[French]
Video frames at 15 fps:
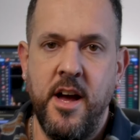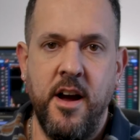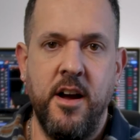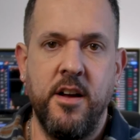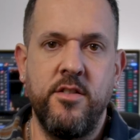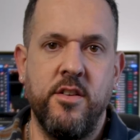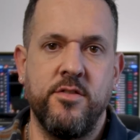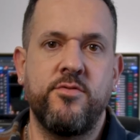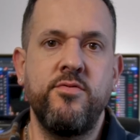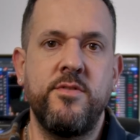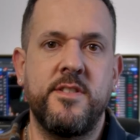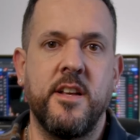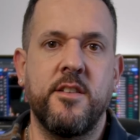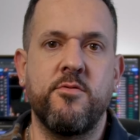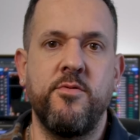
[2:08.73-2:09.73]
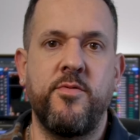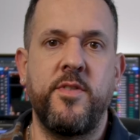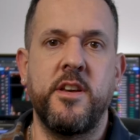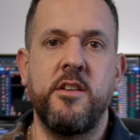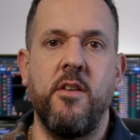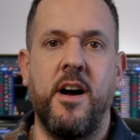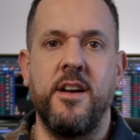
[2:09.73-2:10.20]
euh, dans toutes ces
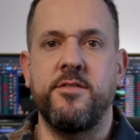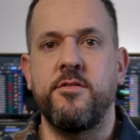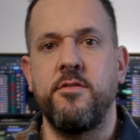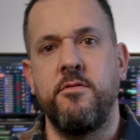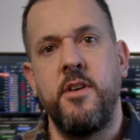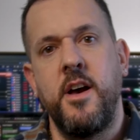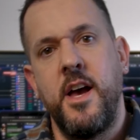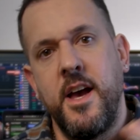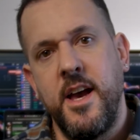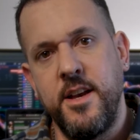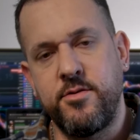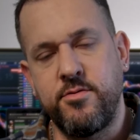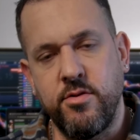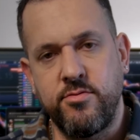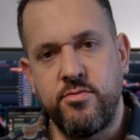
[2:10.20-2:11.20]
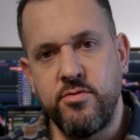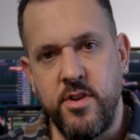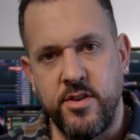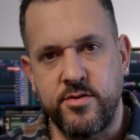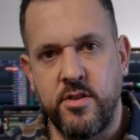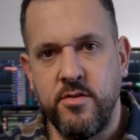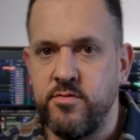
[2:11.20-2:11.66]
configurations et surtout
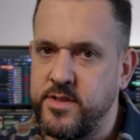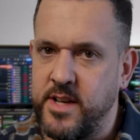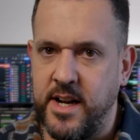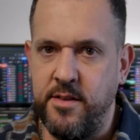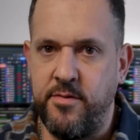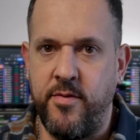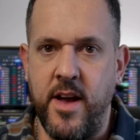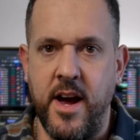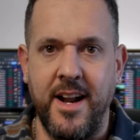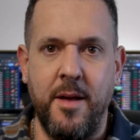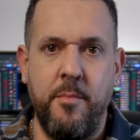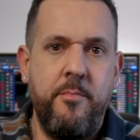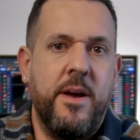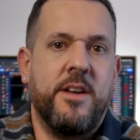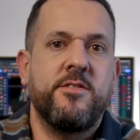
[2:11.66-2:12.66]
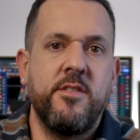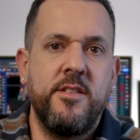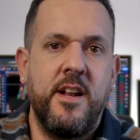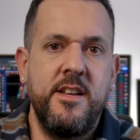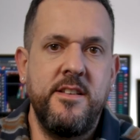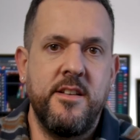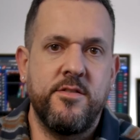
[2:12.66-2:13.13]
dans ce que vous allez faire, la
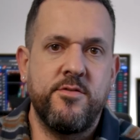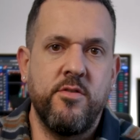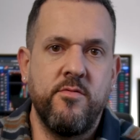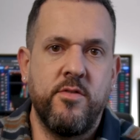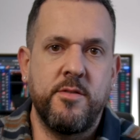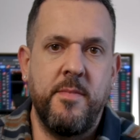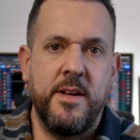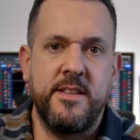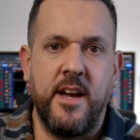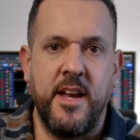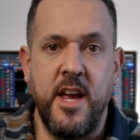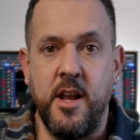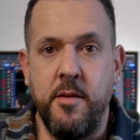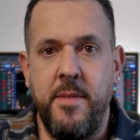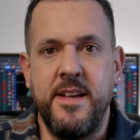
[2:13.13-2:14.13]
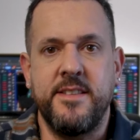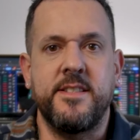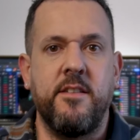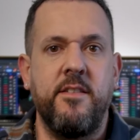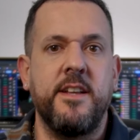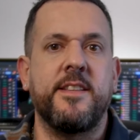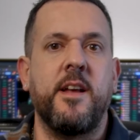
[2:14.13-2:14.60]
personnalisation de votre matériel, et eh ben
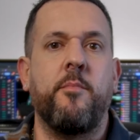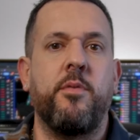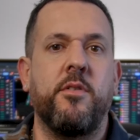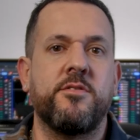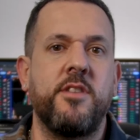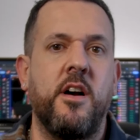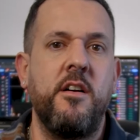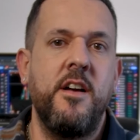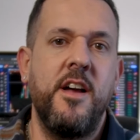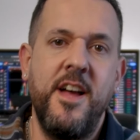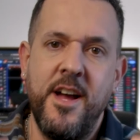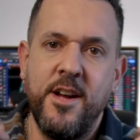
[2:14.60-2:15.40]
ça va être important